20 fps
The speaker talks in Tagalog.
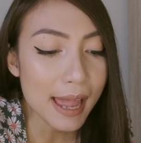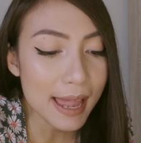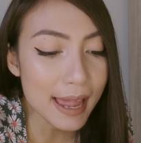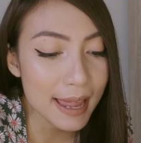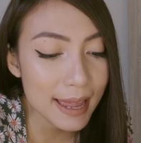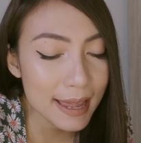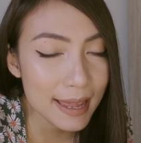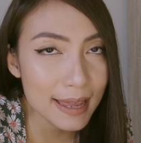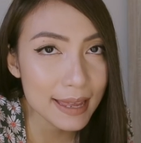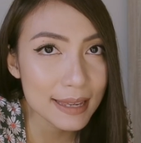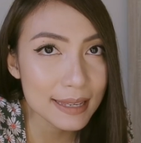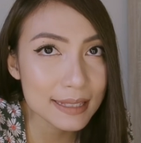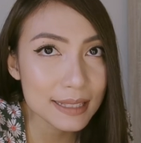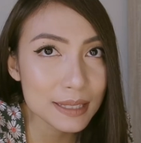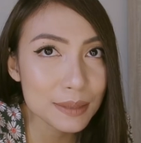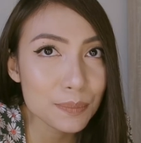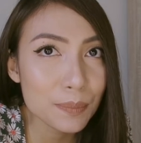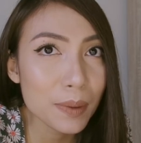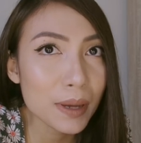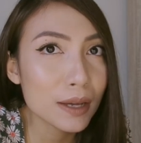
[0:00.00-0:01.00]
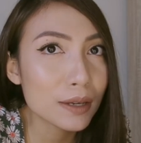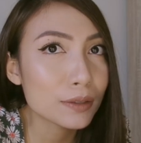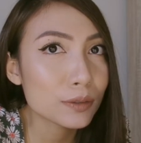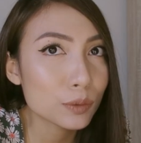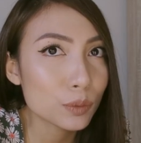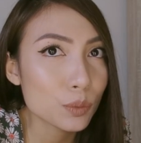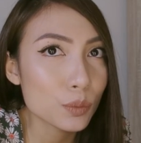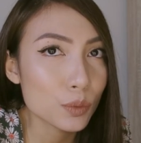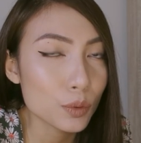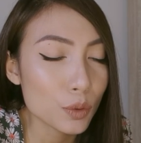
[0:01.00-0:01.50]
is
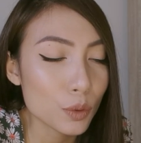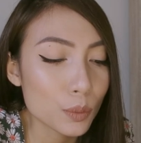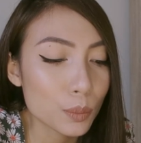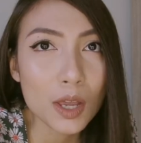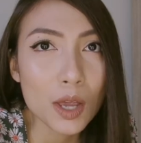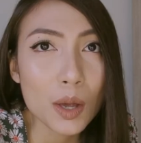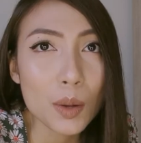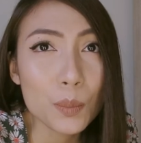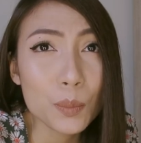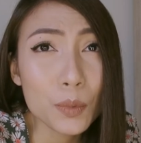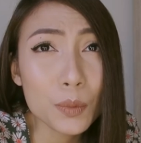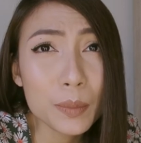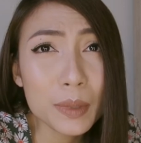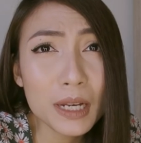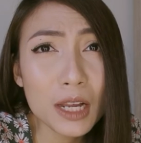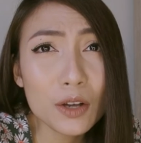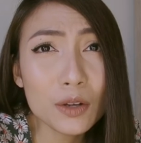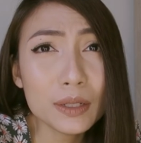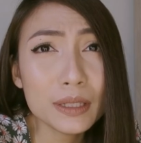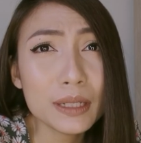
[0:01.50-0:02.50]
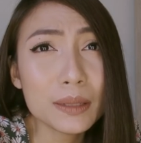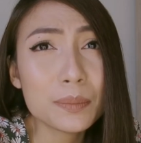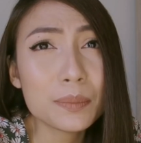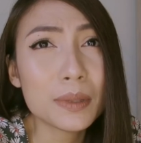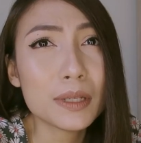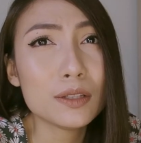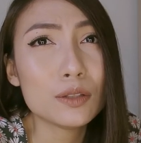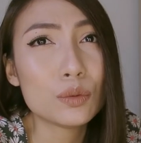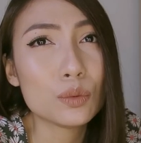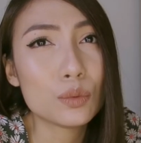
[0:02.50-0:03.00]
pantulog. Bumala ako ng
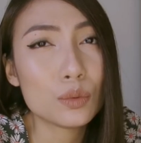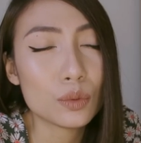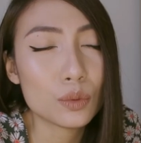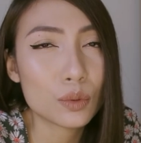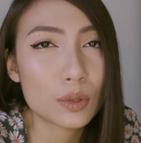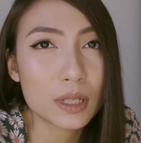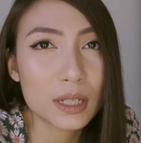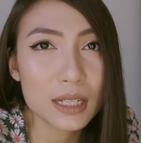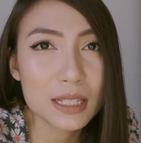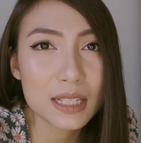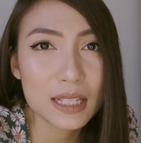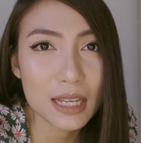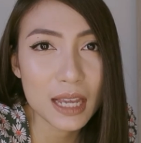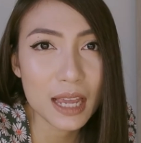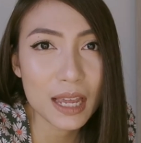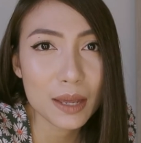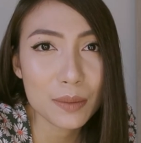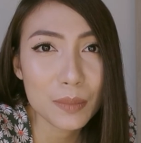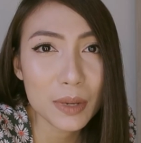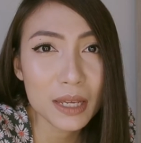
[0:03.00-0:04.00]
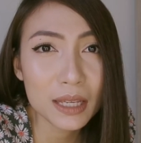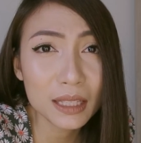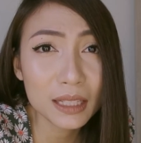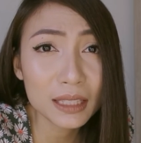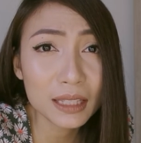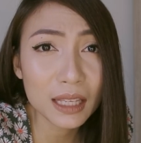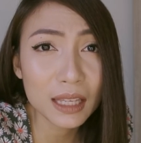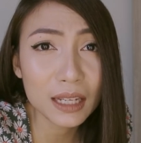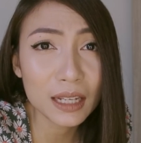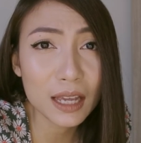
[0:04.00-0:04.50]
pantulog kasi
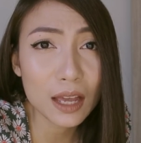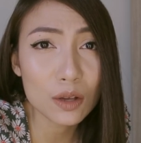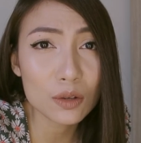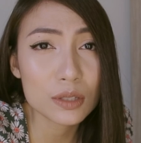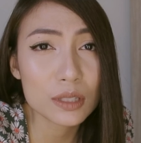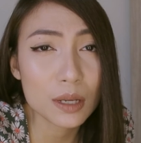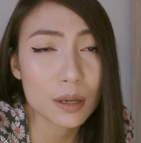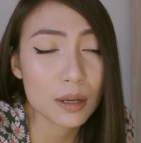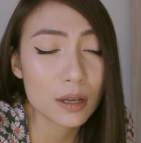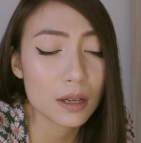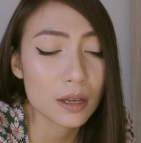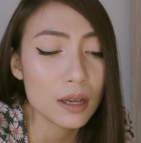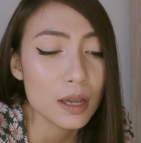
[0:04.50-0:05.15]
mahilig talaga ako sa